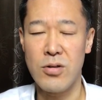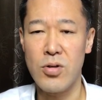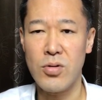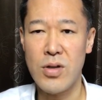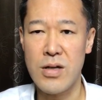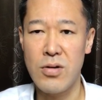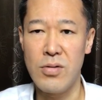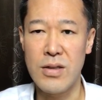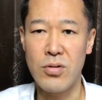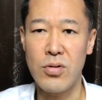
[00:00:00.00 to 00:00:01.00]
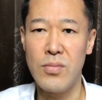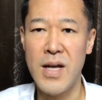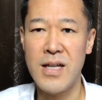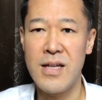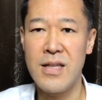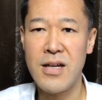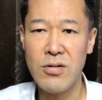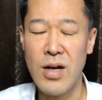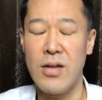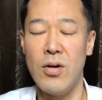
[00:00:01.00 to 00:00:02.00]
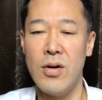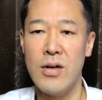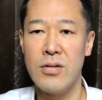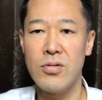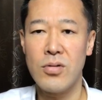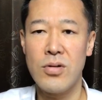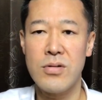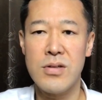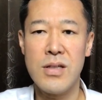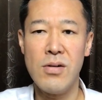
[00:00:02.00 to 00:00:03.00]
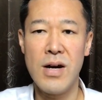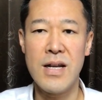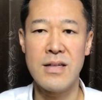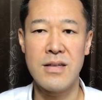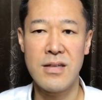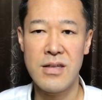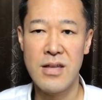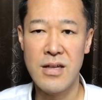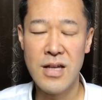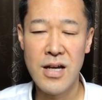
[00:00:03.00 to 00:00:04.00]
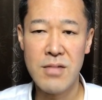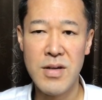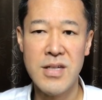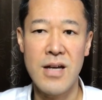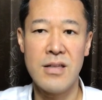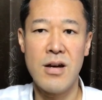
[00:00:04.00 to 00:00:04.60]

ということで今日はどこまでできるかということについてお話しさせていただきました。